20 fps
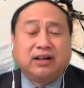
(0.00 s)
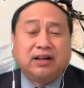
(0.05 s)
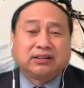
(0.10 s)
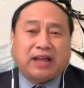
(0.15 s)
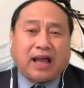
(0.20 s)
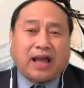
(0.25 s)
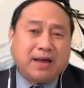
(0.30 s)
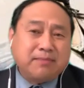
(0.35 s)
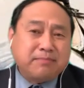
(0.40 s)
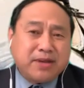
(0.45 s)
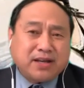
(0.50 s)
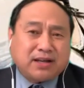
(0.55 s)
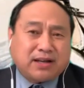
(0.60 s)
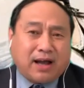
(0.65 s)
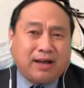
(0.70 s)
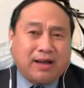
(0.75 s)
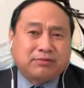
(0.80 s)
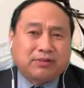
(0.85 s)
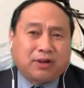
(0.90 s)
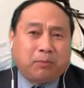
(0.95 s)
他还没
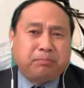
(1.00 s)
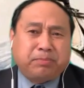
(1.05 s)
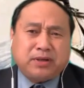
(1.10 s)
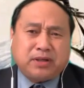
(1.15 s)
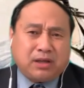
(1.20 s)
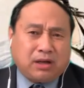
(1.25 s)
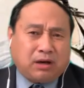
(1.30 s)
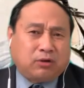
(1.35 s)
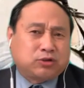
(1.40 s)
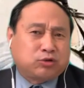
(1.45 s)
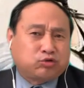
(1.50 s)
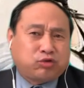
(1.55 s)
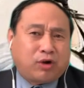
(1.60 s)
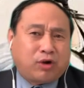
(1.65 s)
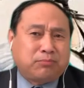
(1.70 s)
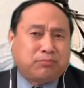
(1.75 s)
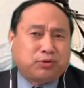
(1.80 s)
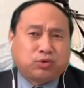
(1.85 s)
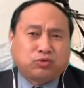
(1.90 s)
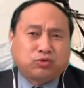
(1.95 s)
看到必要候，
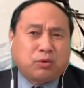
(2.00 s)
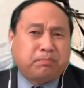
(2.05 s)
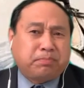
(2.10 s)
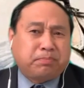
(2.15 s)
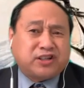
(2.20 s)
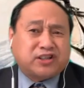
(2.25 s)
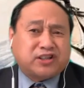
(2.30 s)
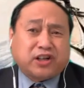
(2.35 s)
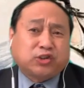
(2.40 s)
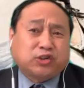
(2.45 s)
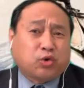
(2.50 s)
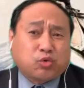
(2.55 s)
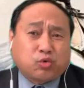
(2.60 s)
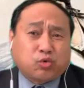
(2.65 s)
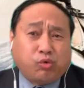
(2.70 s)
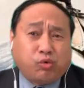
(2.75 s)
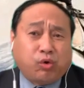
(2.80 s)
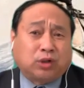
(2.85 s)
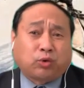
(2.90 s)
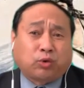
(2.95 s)
川普总统比谁都
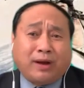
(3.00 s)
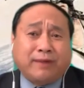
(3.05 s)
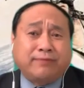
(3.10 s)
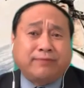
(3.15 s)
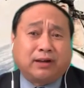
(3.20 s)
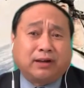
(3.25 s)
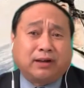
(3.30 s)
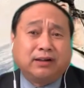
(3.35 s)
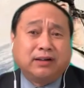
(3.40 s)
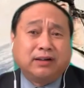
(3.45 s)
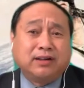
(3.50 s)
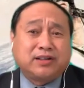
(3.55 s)
果断的。